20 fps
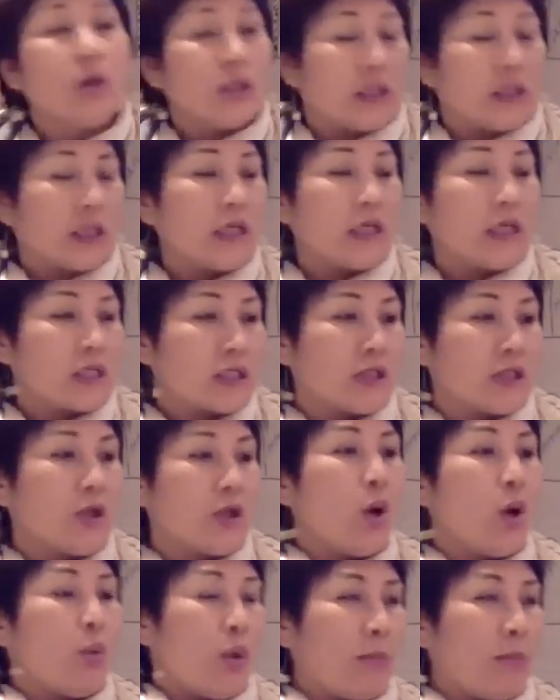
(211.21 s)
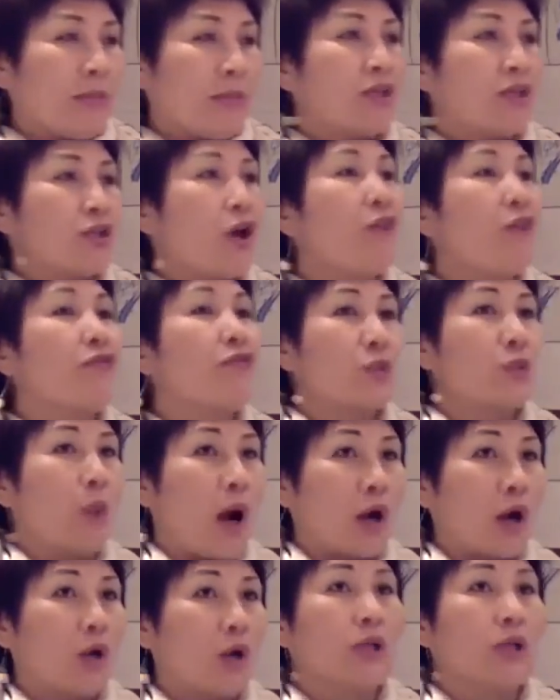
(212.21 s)
一个是我们的交付式
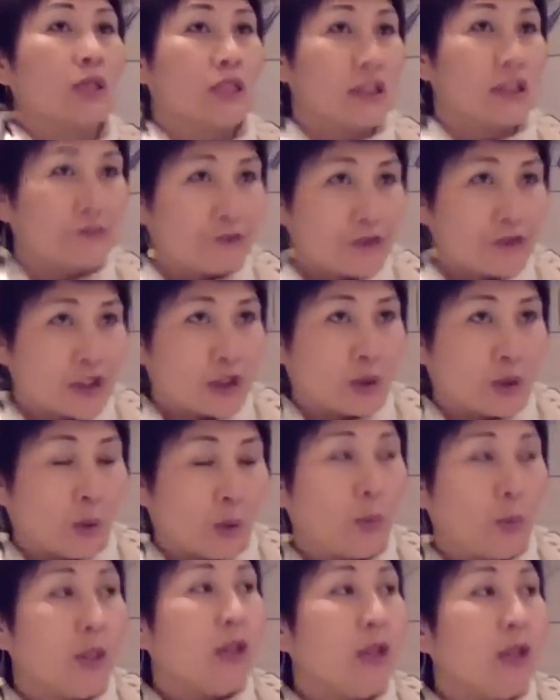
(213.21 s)
网购的支付系统。